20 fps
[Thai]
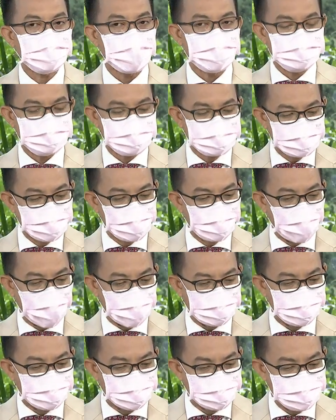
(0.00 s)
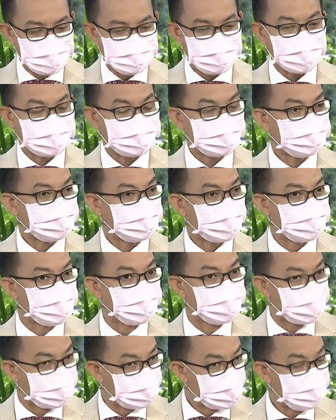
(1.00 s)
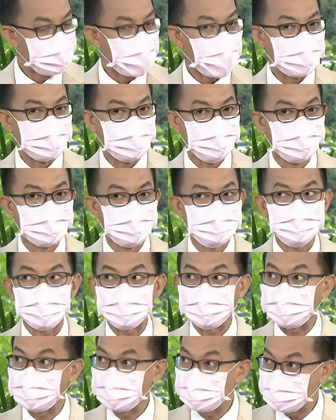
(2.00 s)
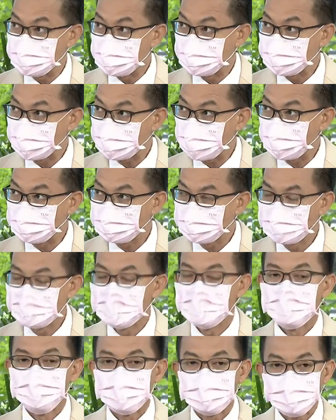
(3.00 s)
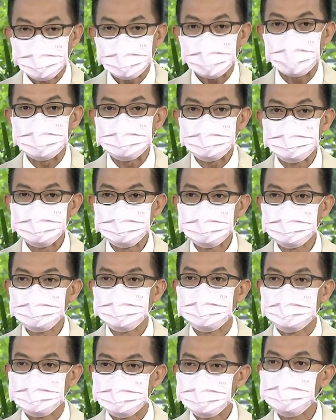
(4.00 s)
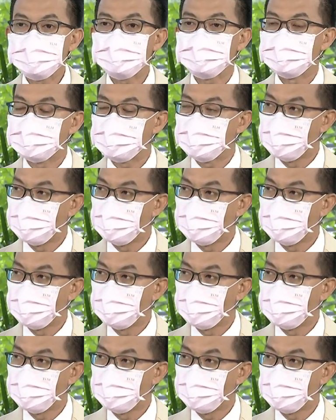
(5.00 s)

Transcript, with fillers: ใช่การซื้อระหว่างบริษัทกับโรงพยาบาลหรือบริษัทกับคลินิกนะครับครับมันเป็นการซื้อที่